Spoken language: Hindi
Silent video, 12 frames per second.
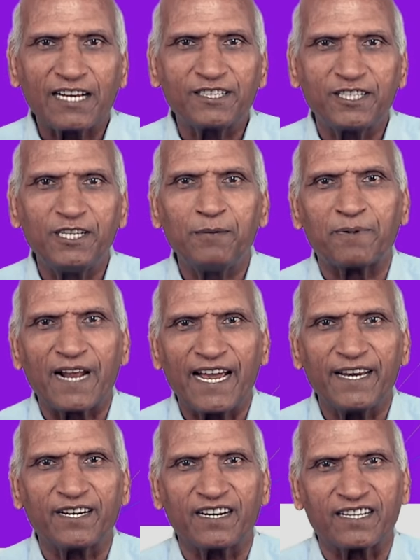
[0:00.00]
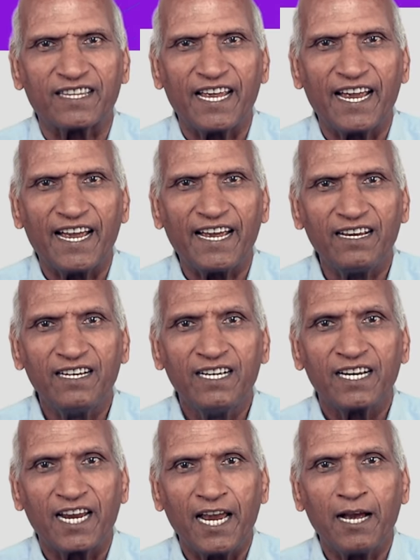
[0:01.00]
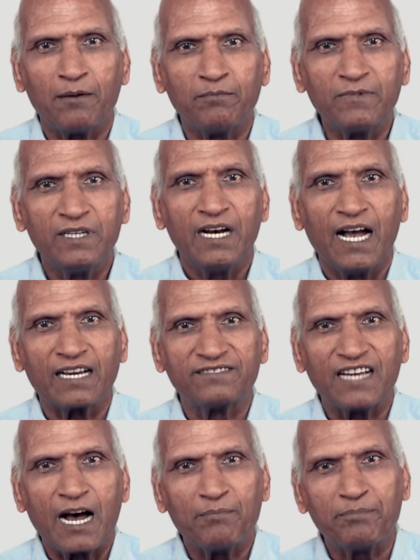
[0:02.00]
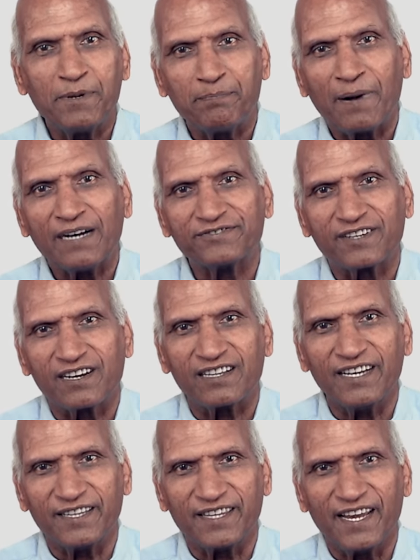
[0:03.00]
अच्छी पढ़ाई करते हैं कि हम एग्ज़ाम भी पास कर लेते